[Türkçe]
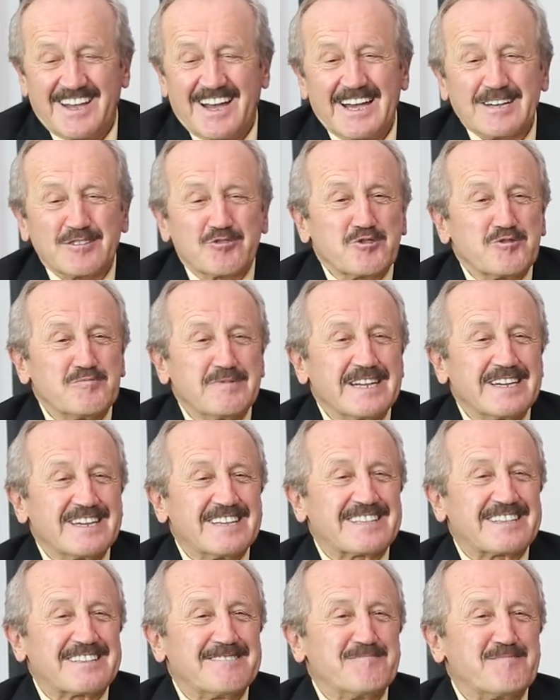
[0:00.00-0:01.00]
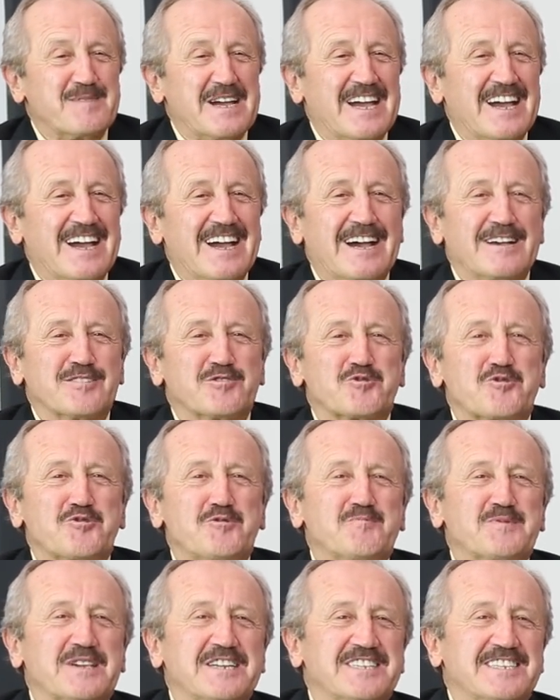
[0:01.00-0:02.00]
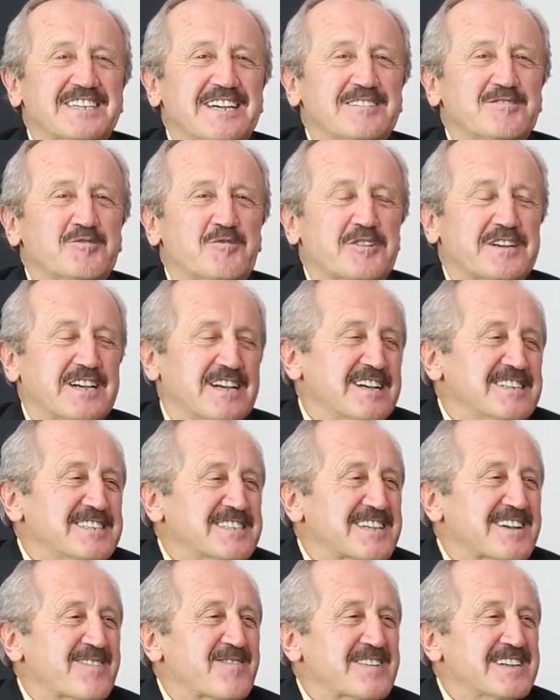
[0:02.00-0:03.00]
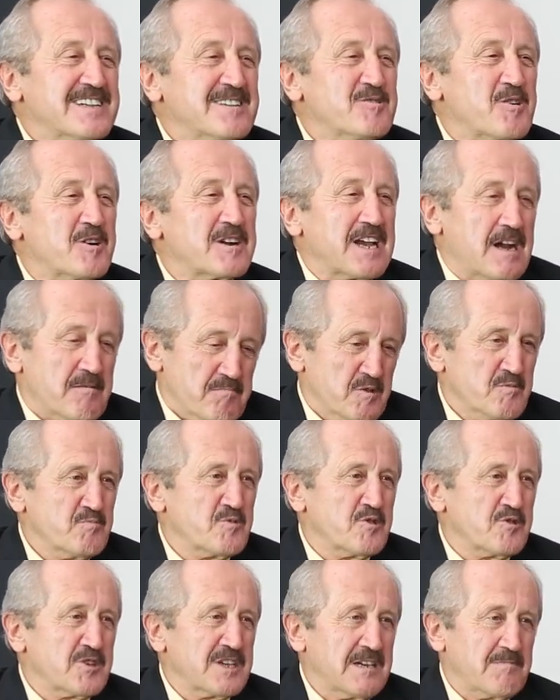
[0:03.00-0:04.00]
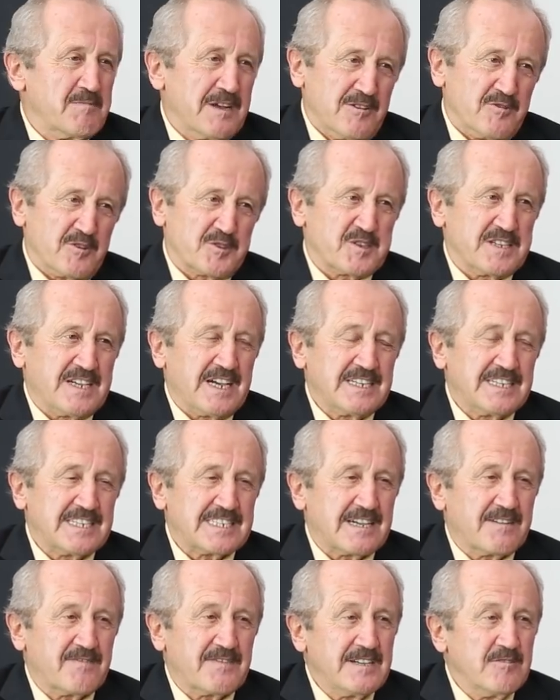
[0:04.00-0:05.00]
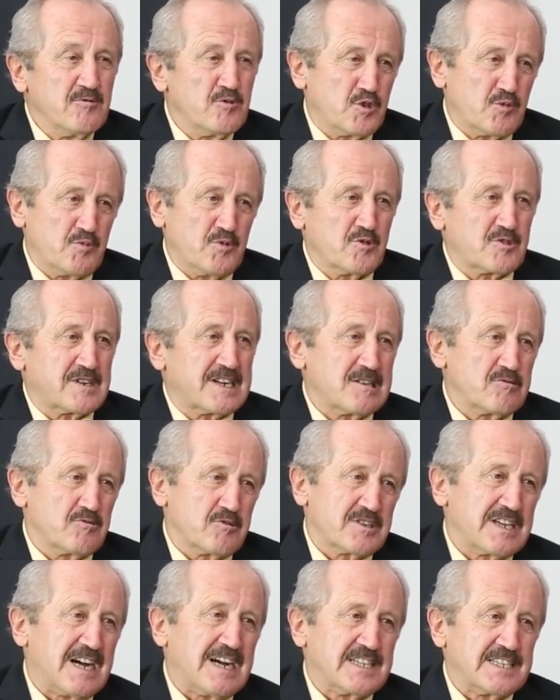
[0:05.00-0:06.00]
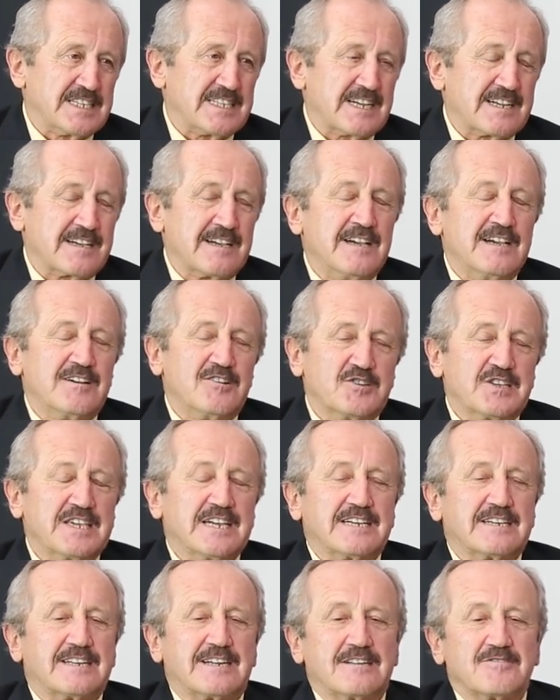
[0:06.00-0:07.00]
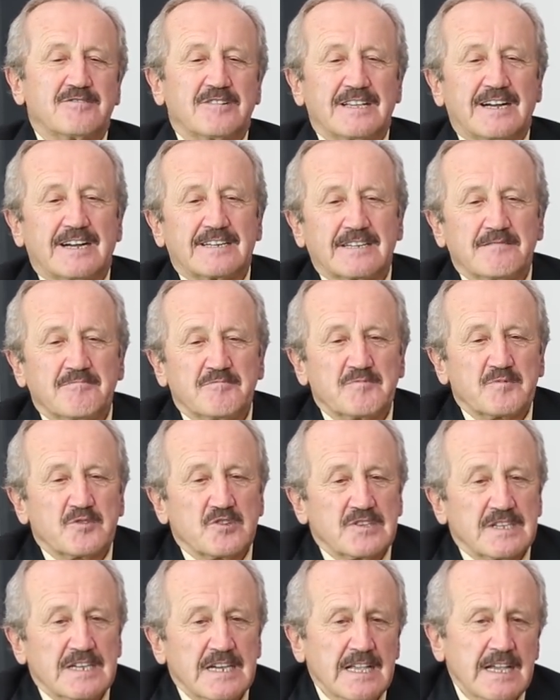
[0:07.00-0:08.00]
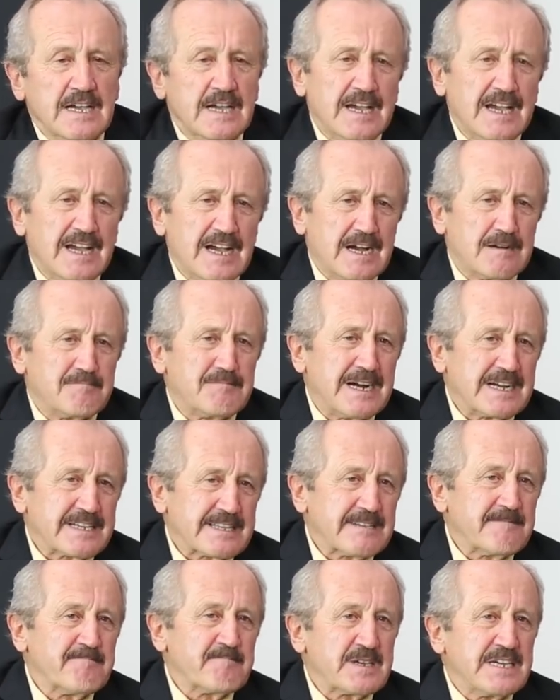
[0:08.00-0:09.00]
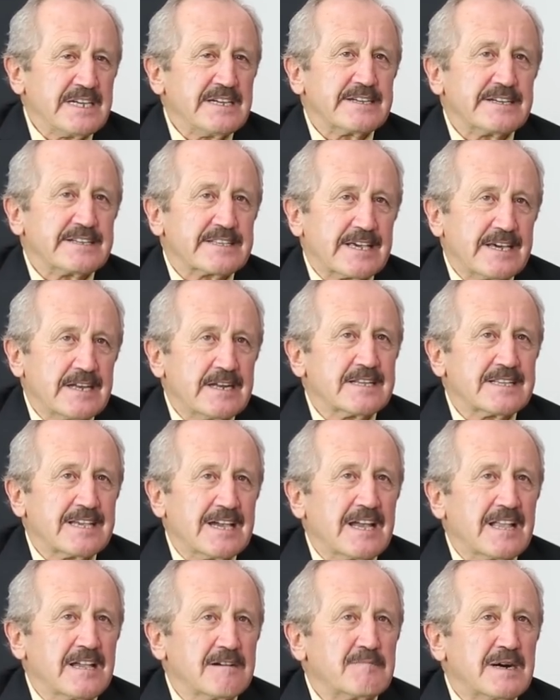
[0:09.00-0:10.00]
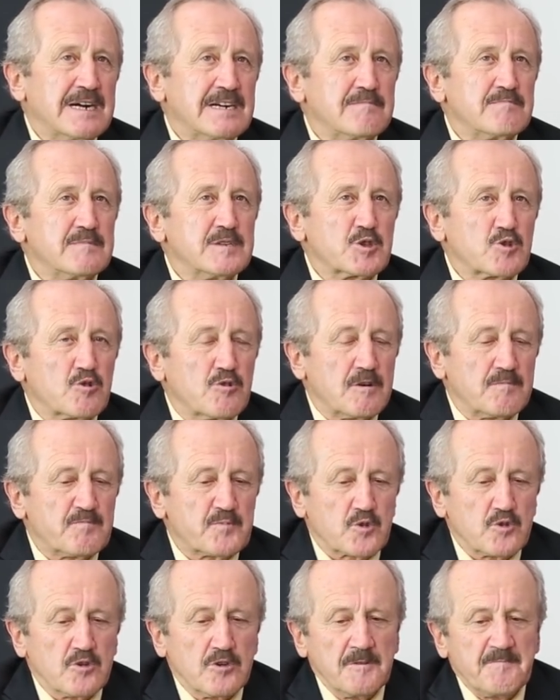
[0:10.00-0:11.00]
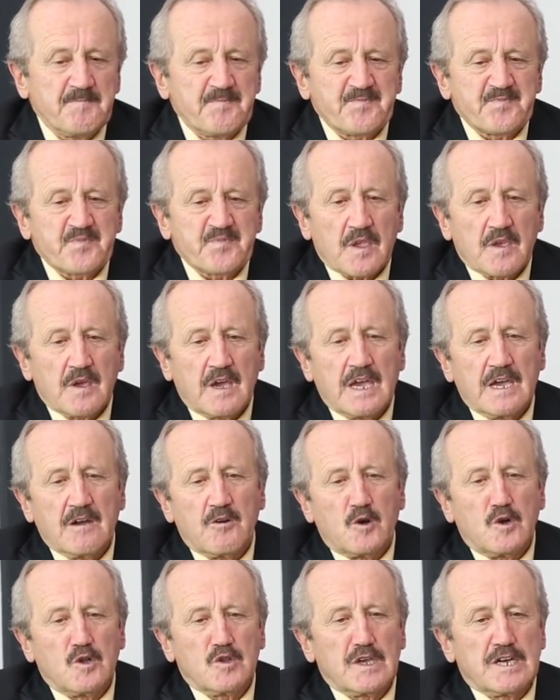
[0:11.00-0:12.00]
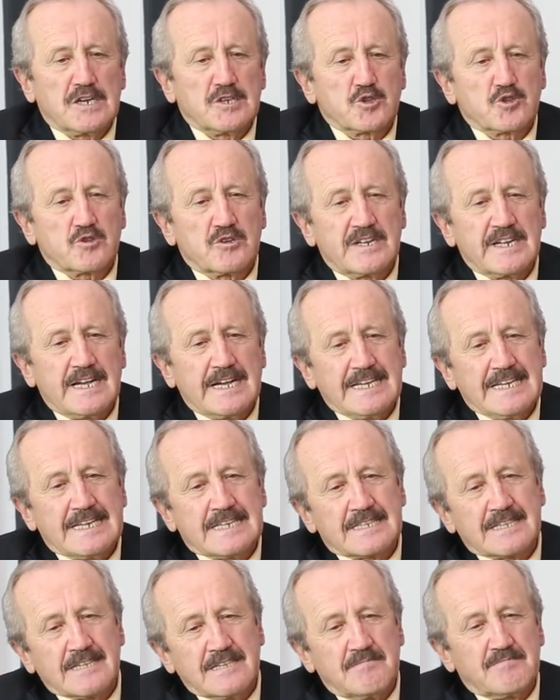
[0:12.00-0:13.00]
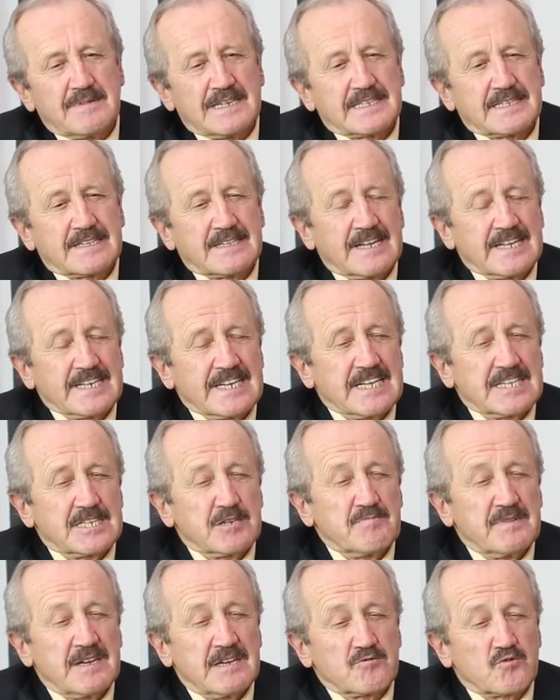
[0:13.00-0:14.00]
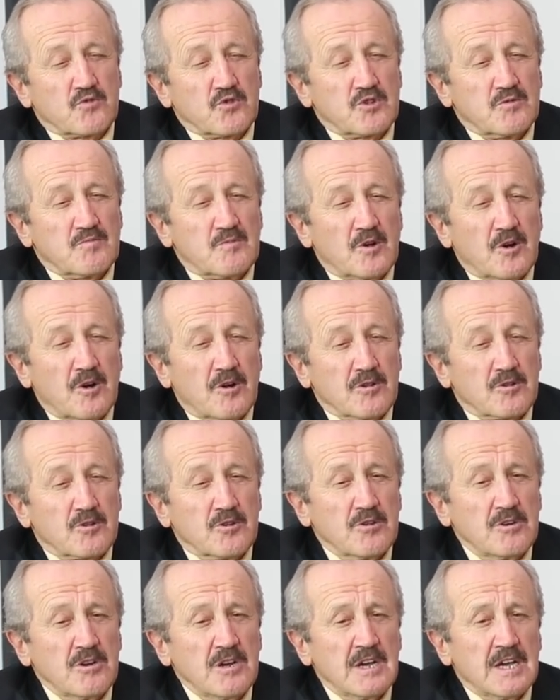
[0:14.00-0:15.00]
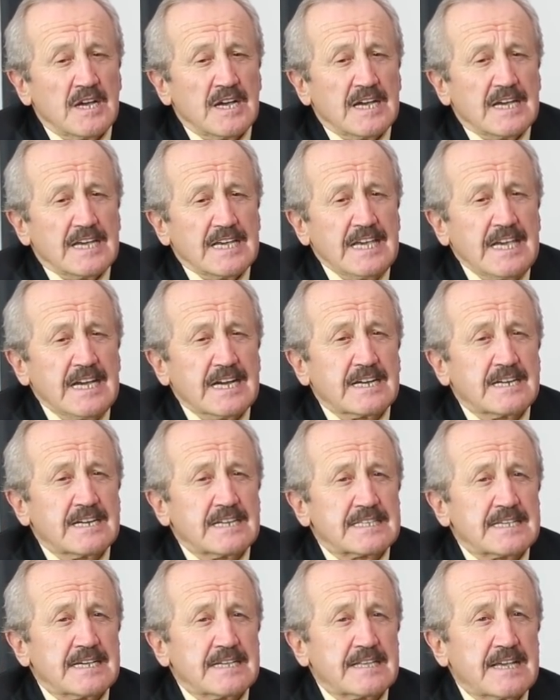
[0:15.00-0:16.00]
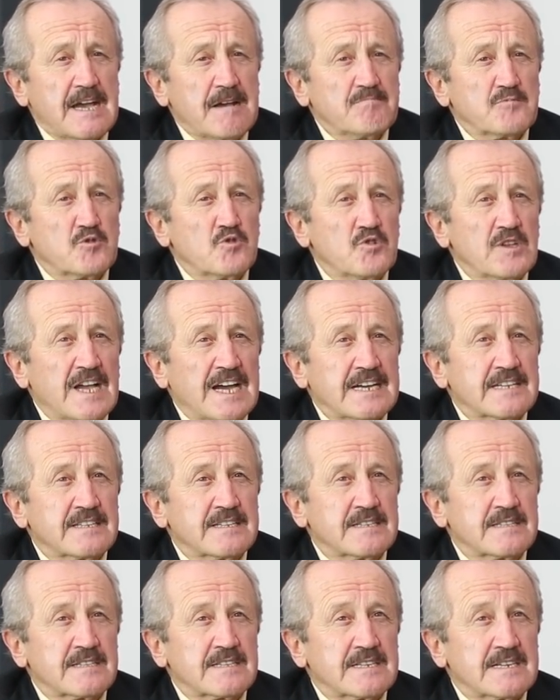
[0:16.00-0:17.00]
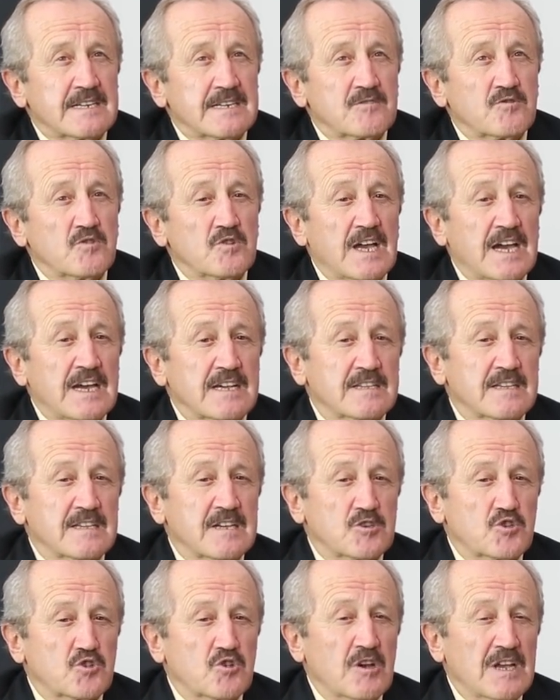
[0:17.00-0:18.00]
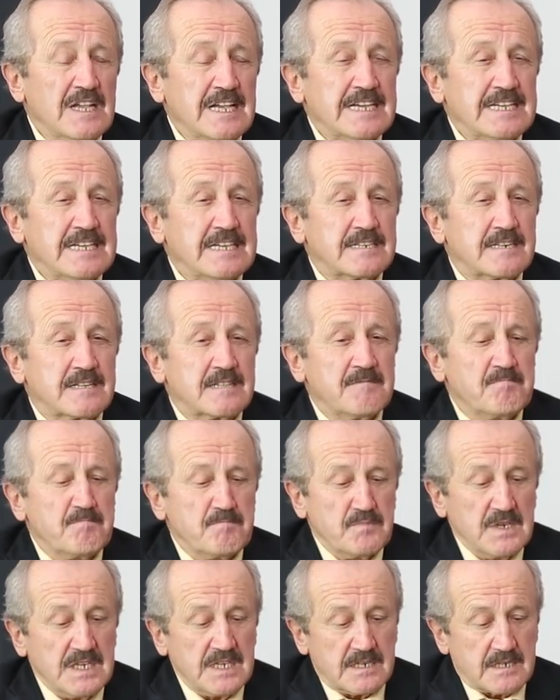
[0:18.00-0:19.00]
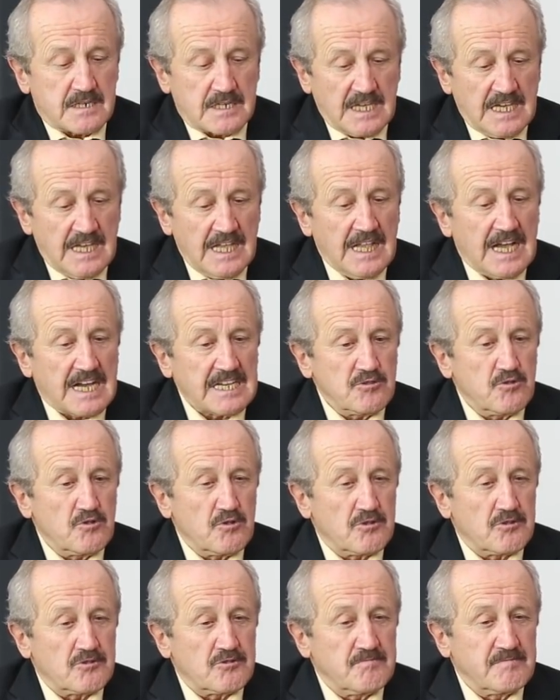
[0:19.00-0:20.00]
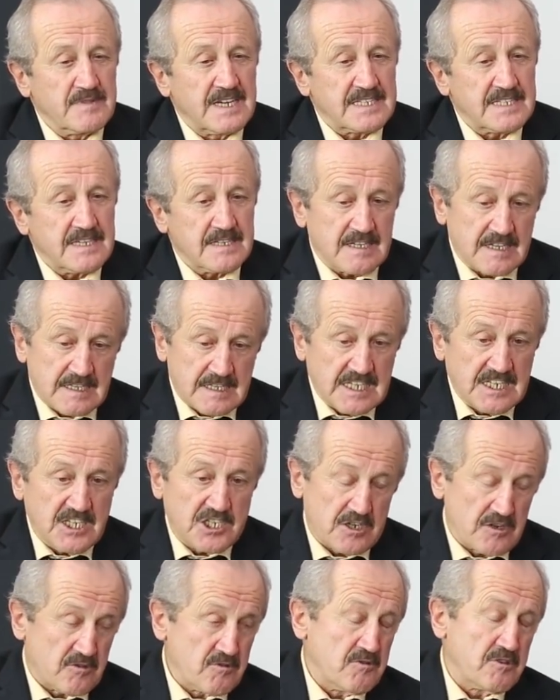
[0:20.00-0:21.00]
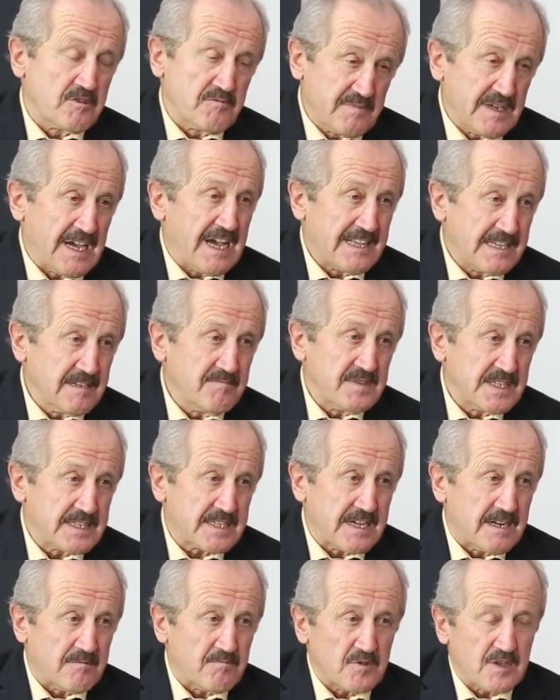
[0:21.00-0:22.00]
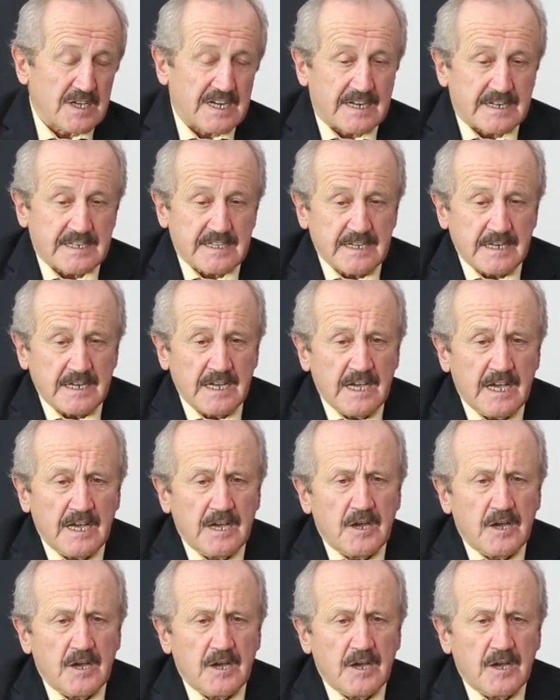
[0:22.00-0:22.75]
Erzurum'a gittim. He, Erzurum'da şey yok. Yayın şefliği yok. Yani mümkün değil biliyorsun. Yayın şefliği üç büyük radyoda ancak. Öteki radyolarda mümkün değil. Baktım ki TRT ile bağımız koptu. E, ondan sonra yazılı basına geçme durumu oldu. İlk gazetem Günaydın'dı. Günaydın'a şöyle girdim. Bir ilan gördüm gazetede iş arıyorum geldim İstanbul'a artık. Hı hı.